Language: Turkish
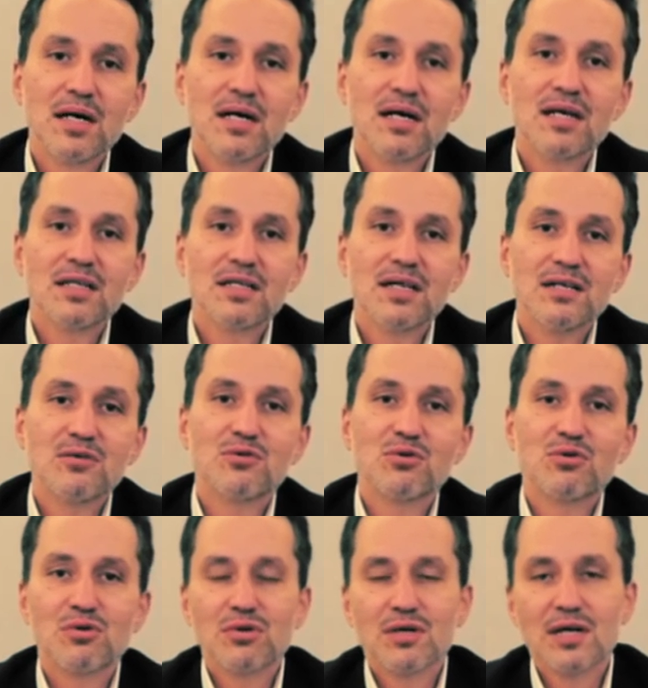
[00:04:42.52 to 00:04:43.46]
Bakanlar
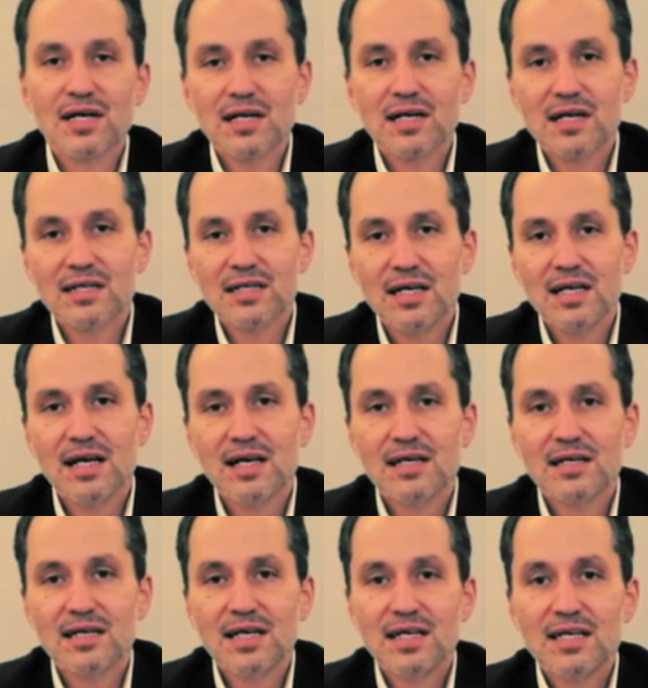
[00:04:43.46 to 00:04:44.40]
Kurulu kararı
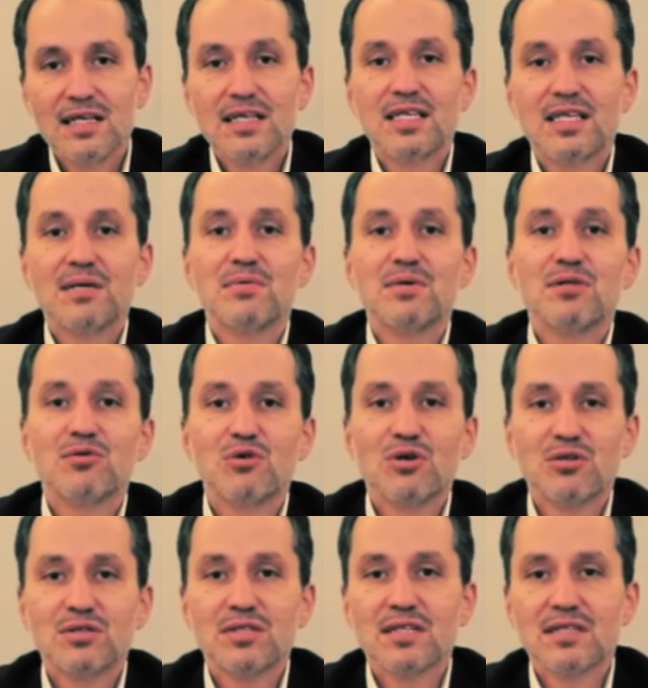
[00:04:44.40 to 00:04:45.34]
ile
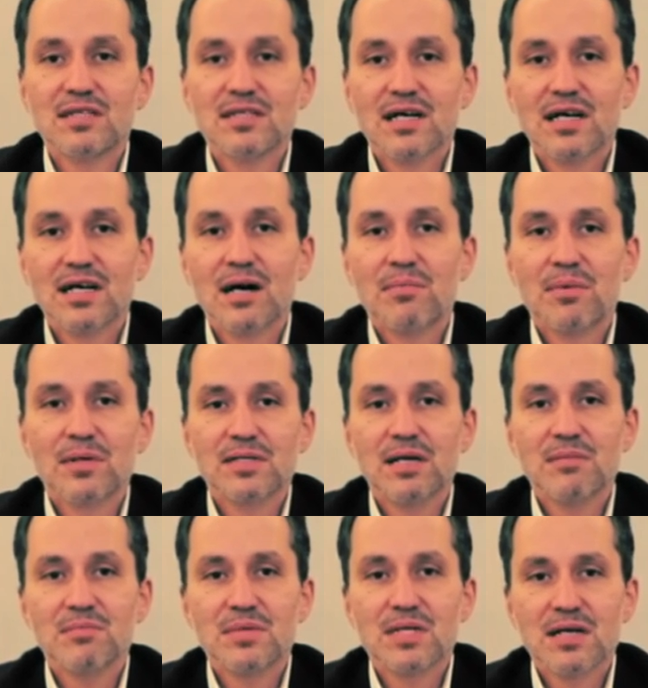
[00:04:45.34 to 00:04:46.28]
2004 yılında
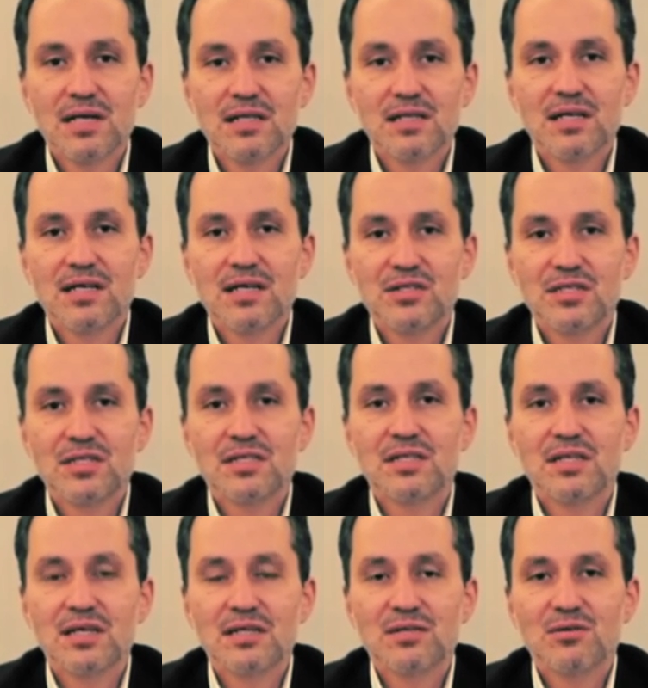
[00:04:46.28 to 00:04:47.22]
kapatan bir anlayış
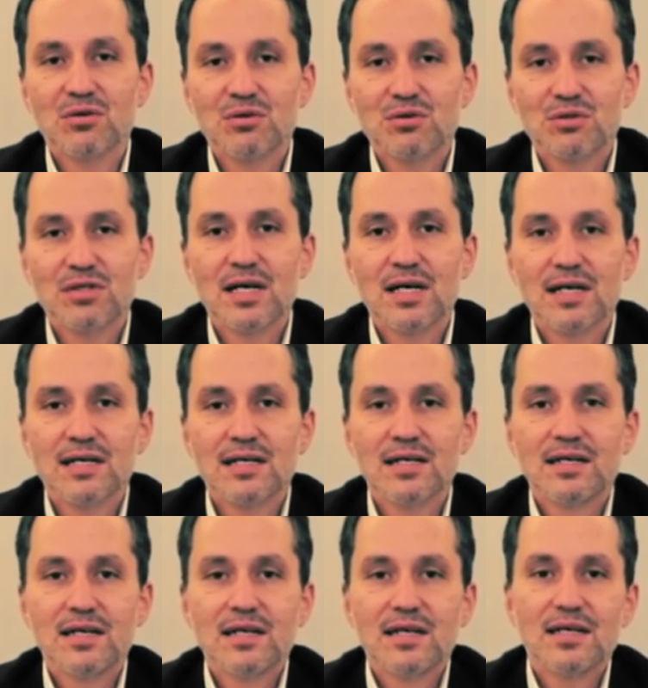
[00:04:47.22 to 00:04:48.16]
iktidarda
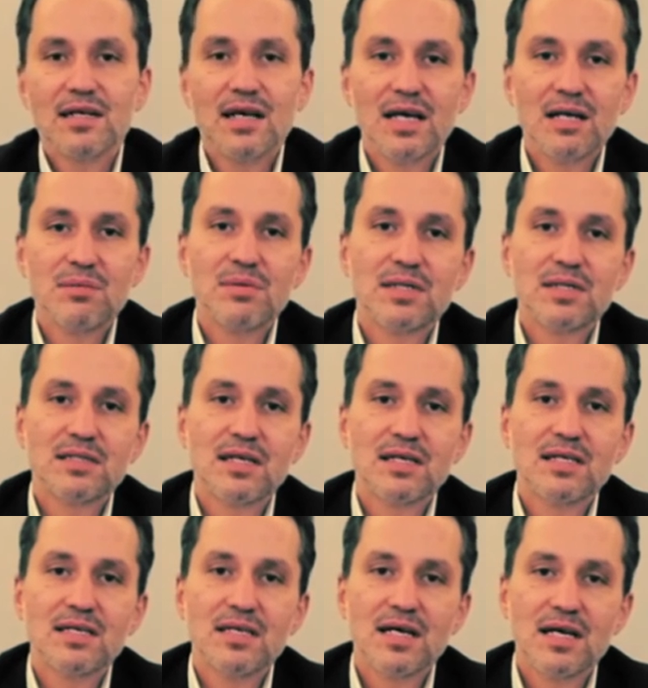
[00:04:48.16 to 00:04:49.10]
olursa
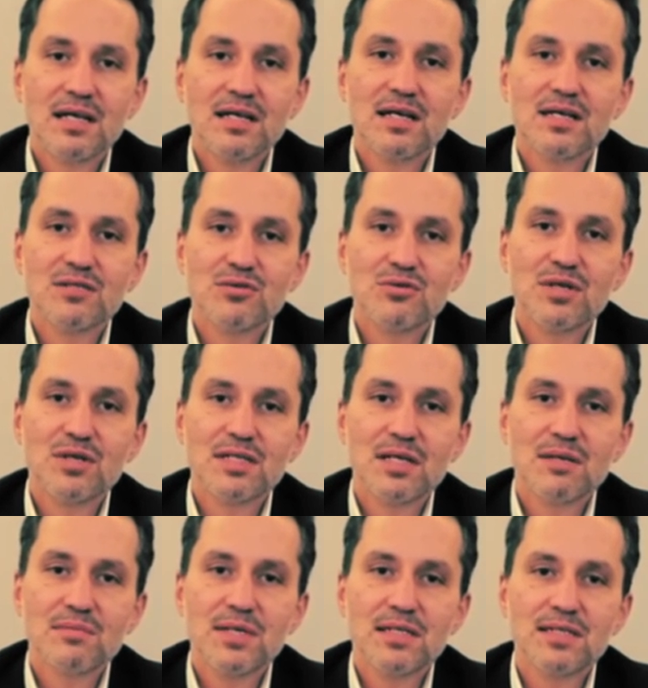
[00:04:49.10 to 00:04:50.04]
elbette ki yerli aşı
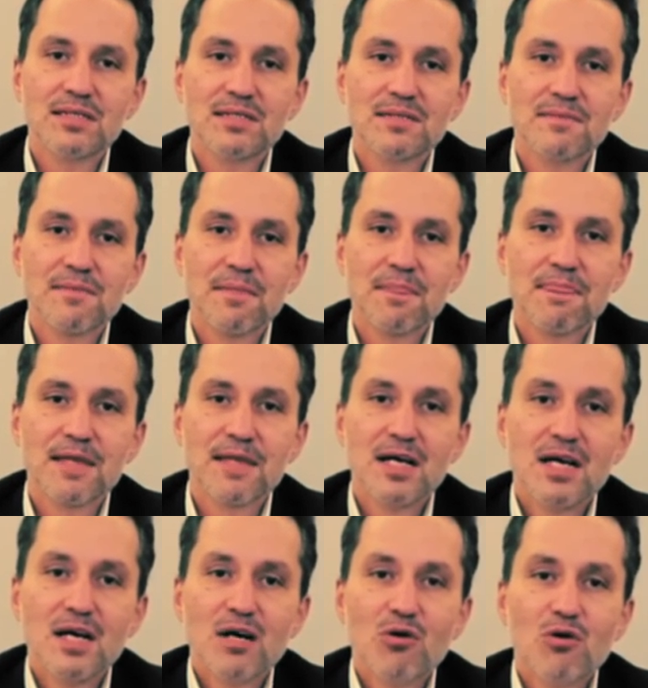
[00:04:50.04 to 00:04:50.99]
üretemeyiz.
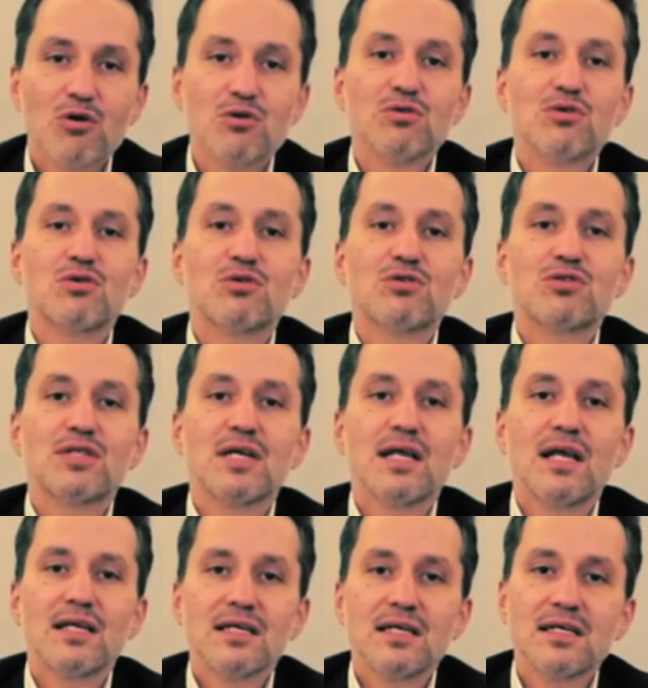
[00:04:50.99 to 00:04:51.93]
19
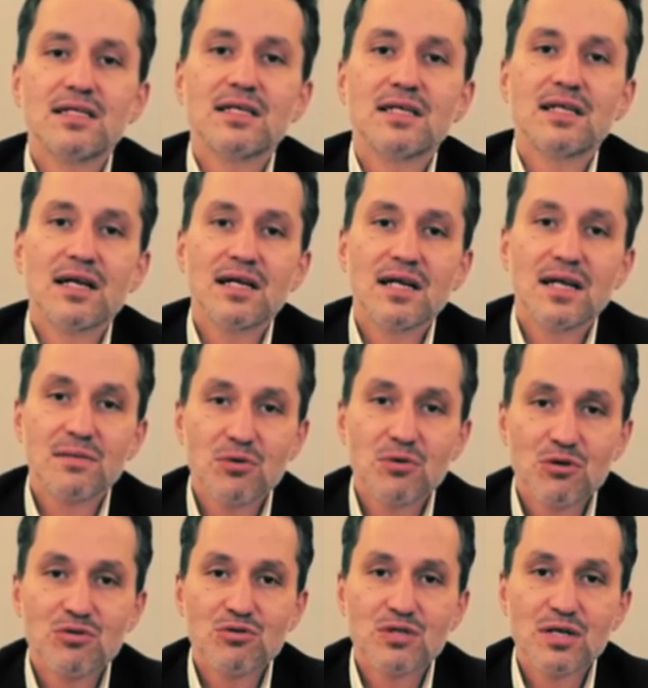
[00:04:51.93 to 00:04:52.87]
senelik iktidarları
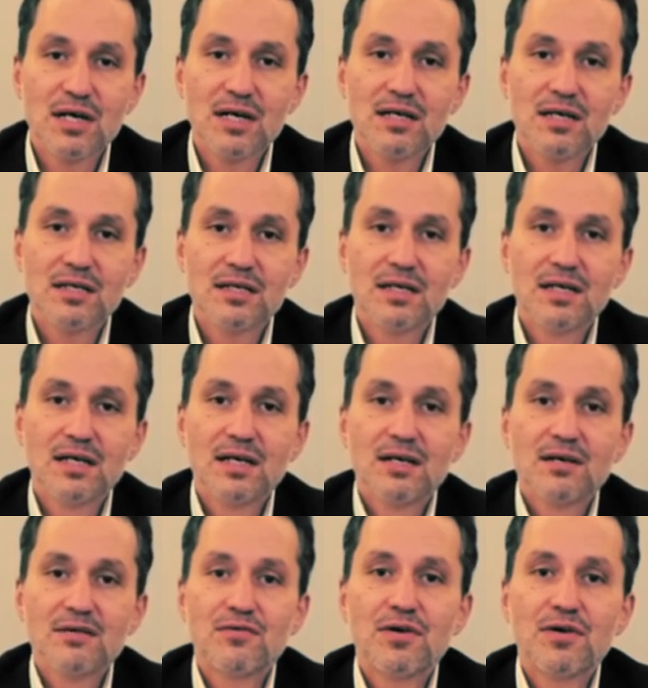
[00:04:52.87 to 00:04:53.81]
boyunca
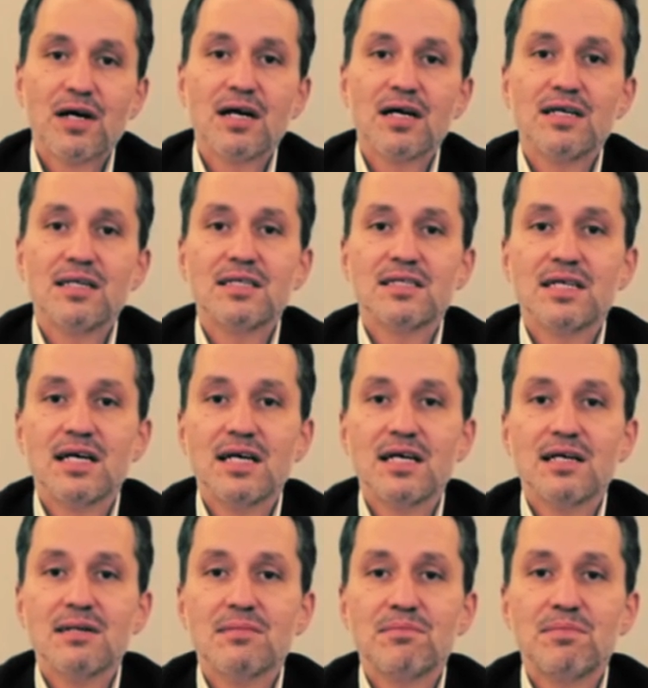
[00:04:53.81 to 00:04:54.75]

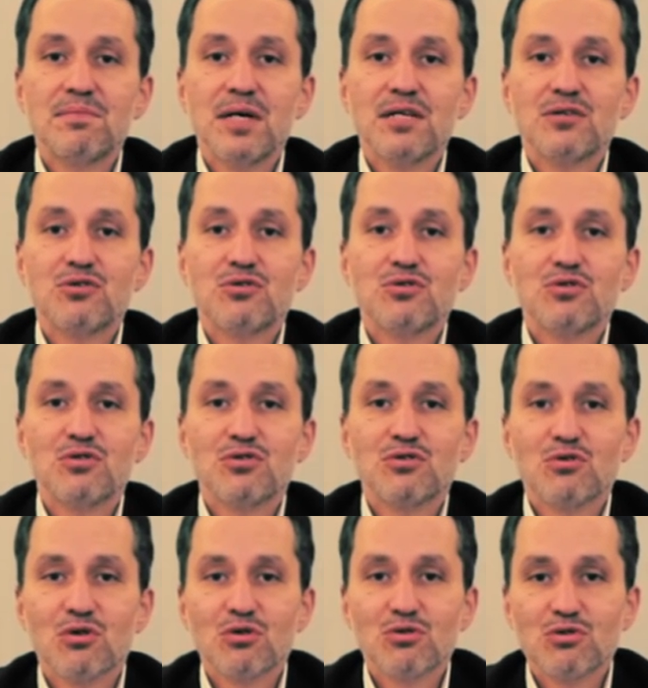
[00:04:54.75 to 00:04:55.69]
faize
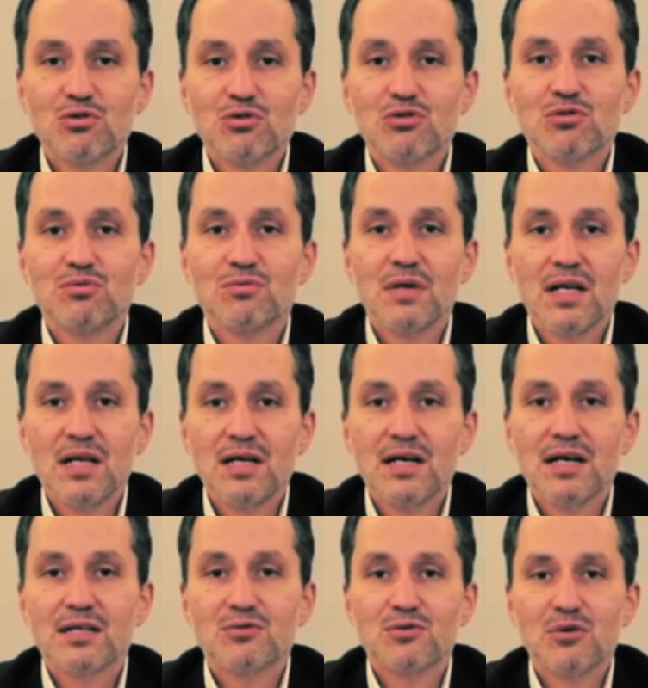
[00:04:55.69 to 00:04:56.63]
530
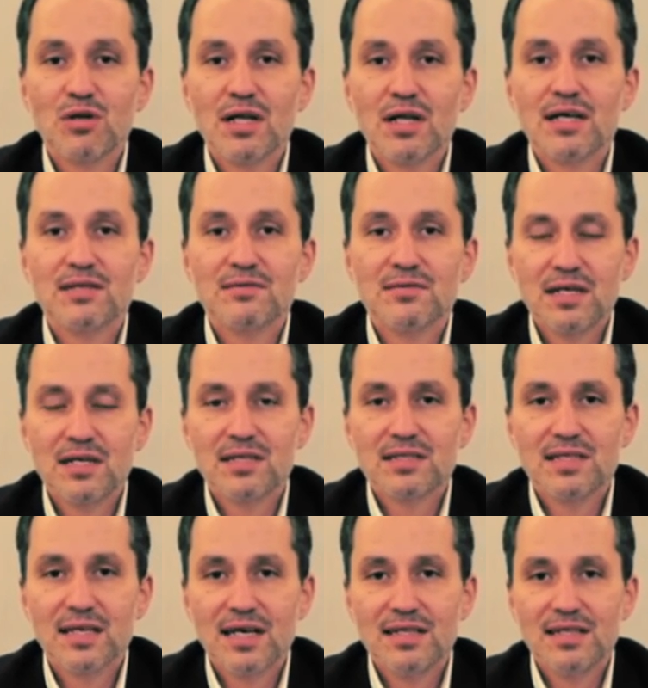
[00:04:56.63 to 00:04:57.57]
milyar dolar
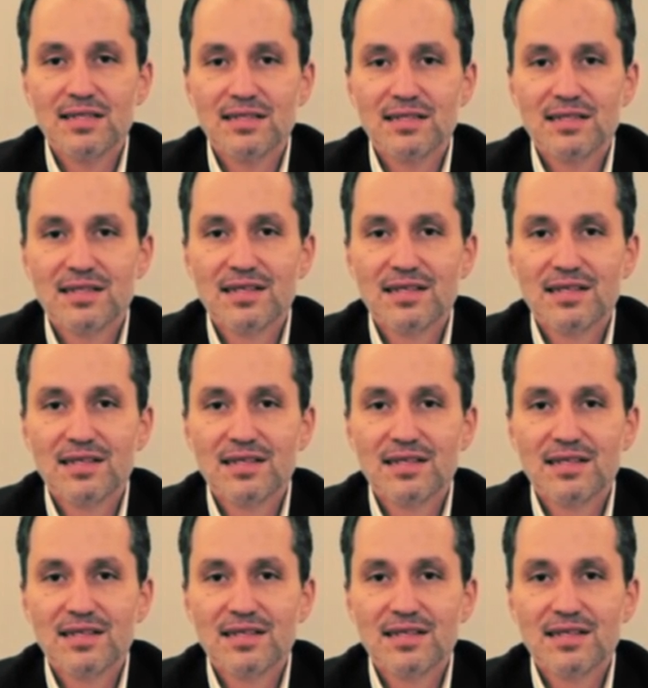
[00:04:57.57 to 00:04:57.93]
verirken